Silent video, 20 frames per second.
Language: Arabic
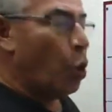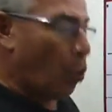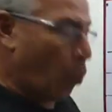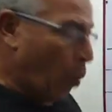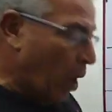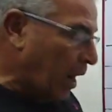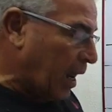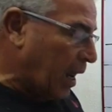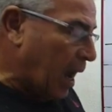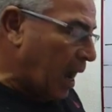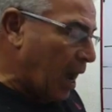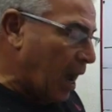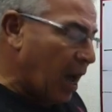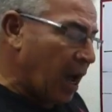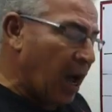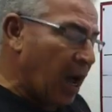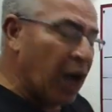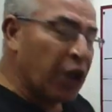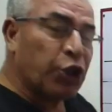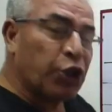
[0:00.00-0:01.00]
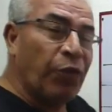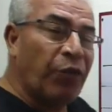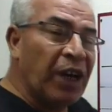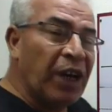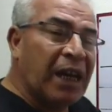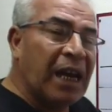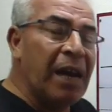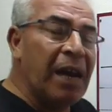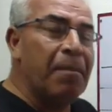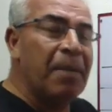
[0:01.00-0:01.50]
وارجع اشوف
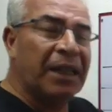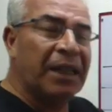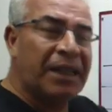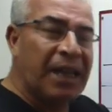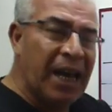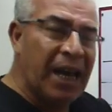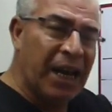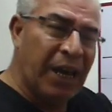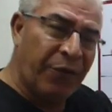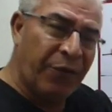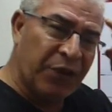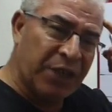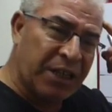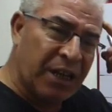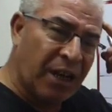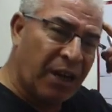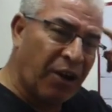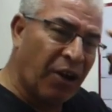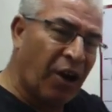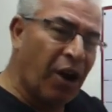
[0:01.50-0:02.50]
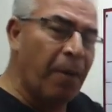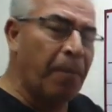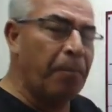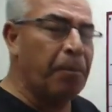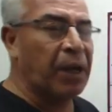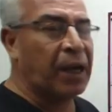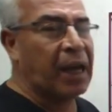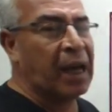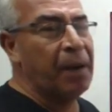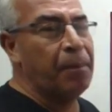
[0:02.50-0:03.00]
الكلمه تاني في الذاكره
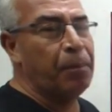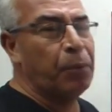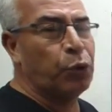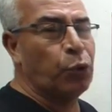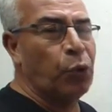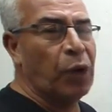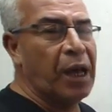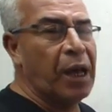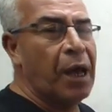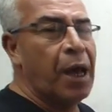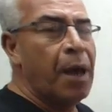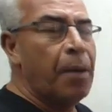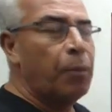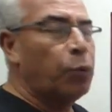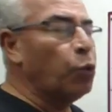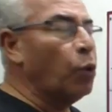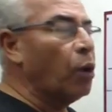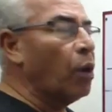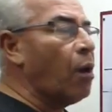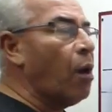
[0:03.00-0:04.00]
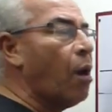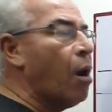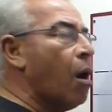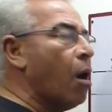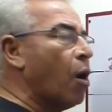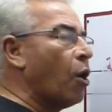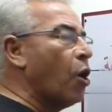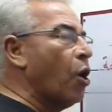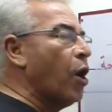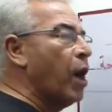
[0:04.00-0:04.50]
كانت بتقول ايه بتقول
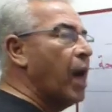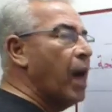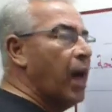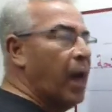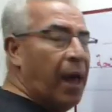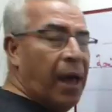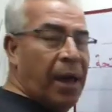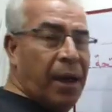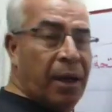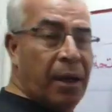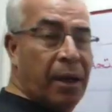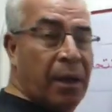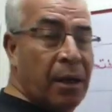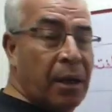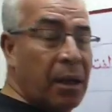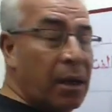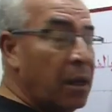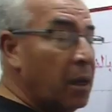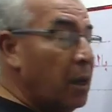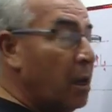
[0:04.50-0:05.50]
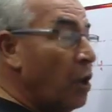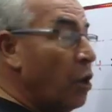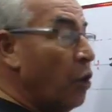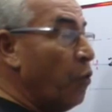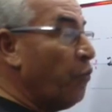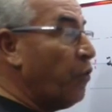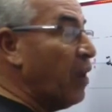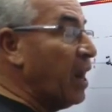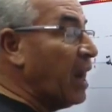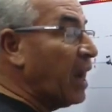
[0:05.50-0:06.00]
قراءات
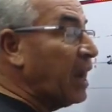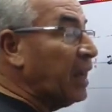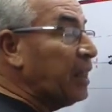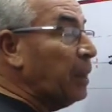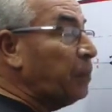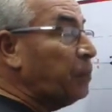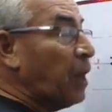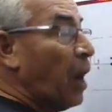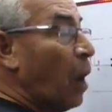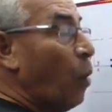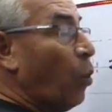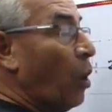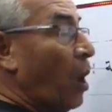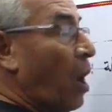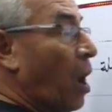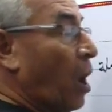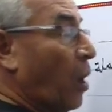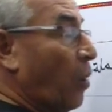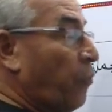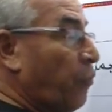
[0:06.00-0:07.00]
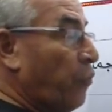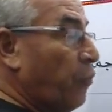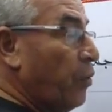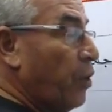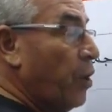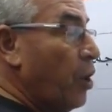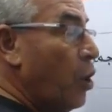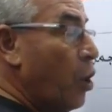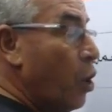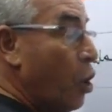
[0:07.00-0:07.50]
فانا كتبت اول حرف
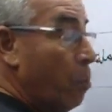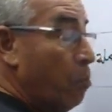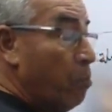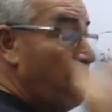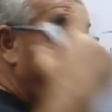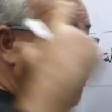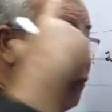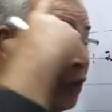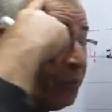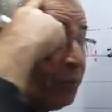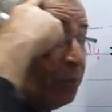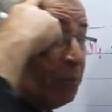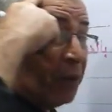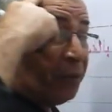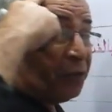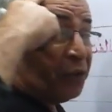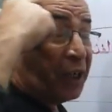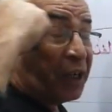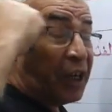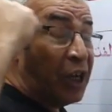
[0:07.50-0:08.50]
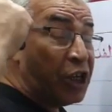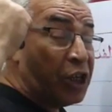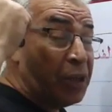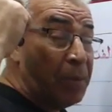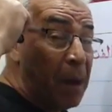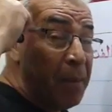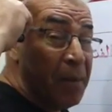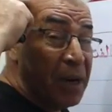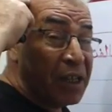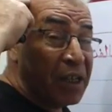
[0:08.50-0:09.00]
ما افتكرش
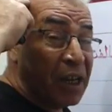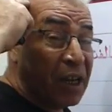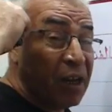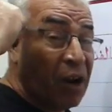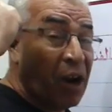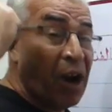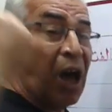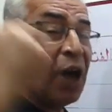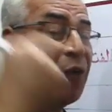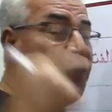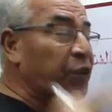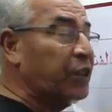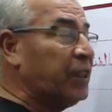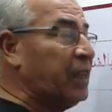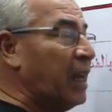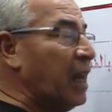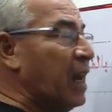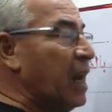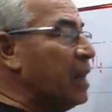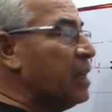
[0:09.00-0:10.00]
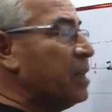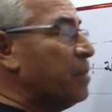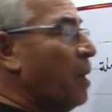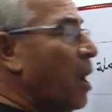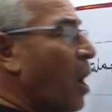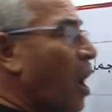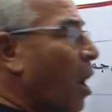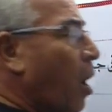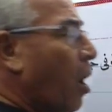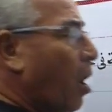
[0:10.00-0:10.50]
بقى من الذاكره الحرف الثاني لازم
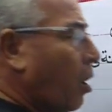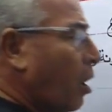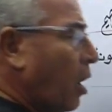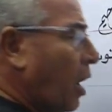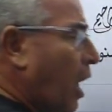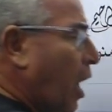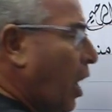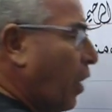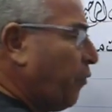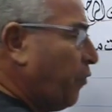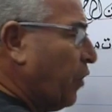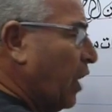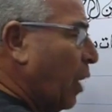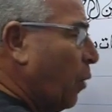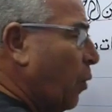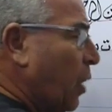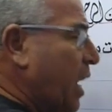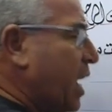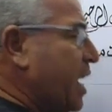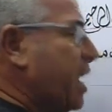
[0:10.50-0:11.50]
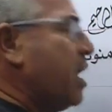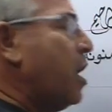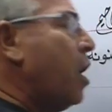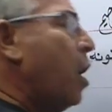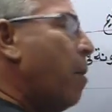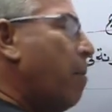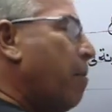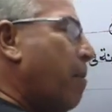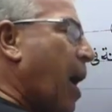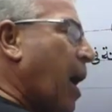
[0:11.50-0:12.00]
اقرا الحرف الاولاني
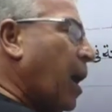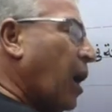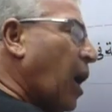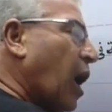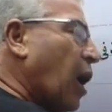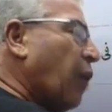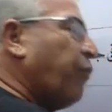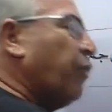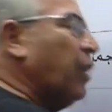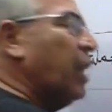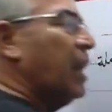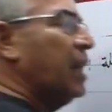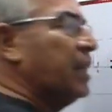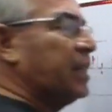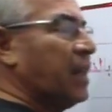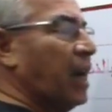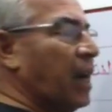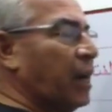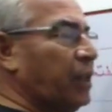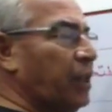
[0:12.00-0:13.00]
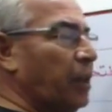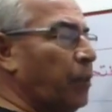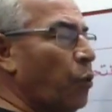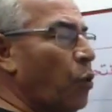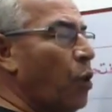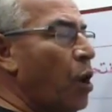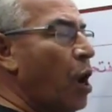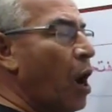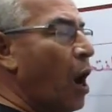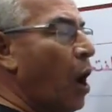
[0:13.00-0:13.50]
مع الحرف اللي انا لسه هكتبه
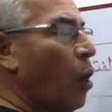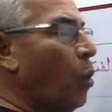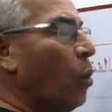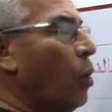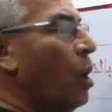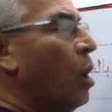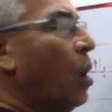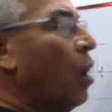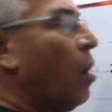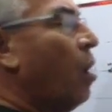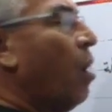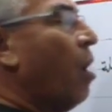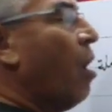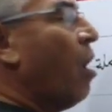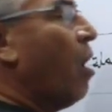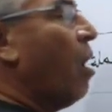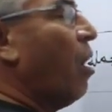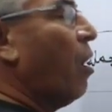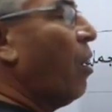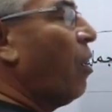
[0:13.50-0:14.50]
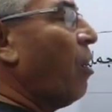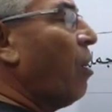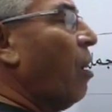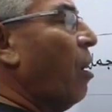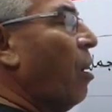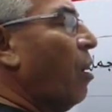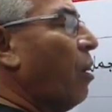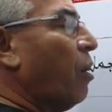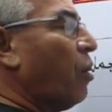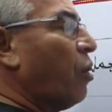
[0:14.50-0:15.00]
اقول
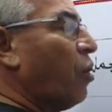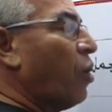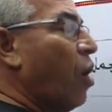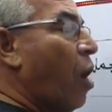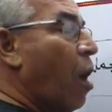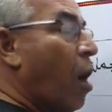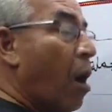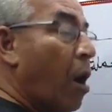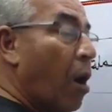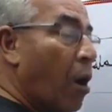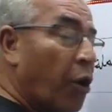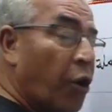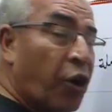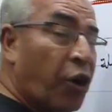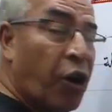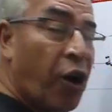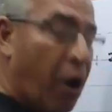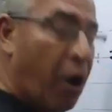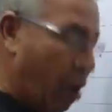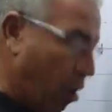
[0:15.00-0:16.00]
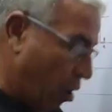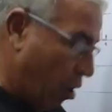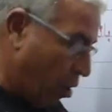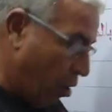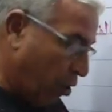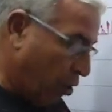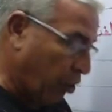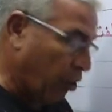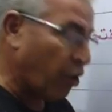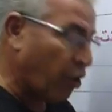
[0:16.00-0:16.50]
قار را را
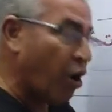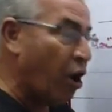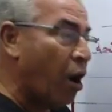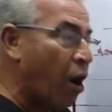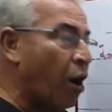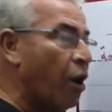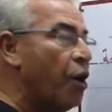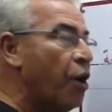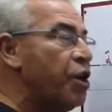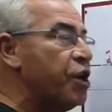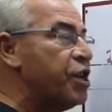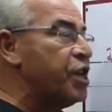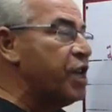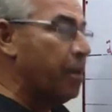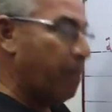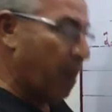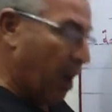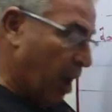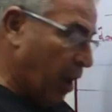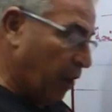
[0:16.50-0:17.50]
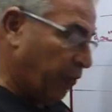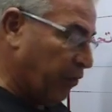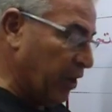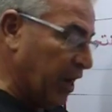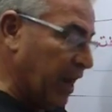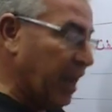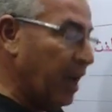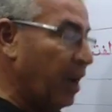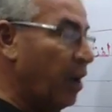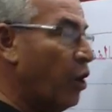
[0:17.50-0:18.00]
را يبقى حرف
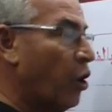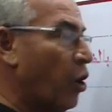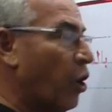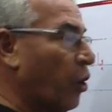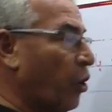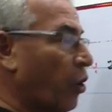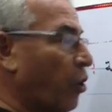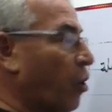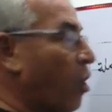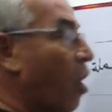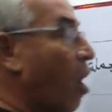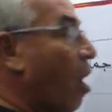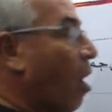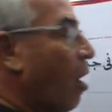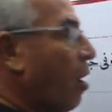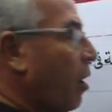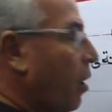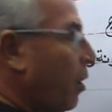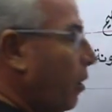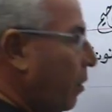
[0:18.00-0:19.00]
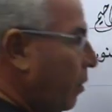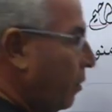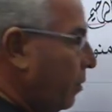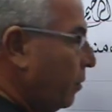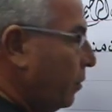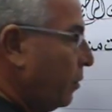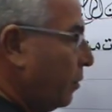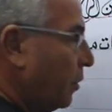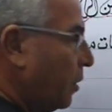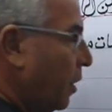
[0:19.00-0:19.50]
الايه الراء
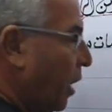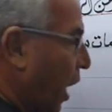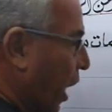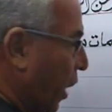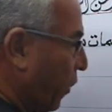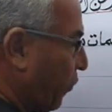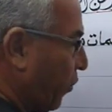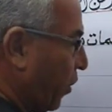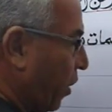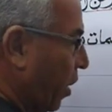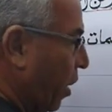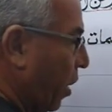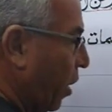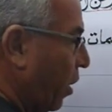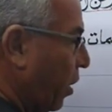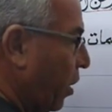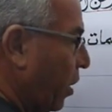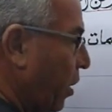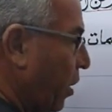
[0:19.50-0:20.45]
حرف الراء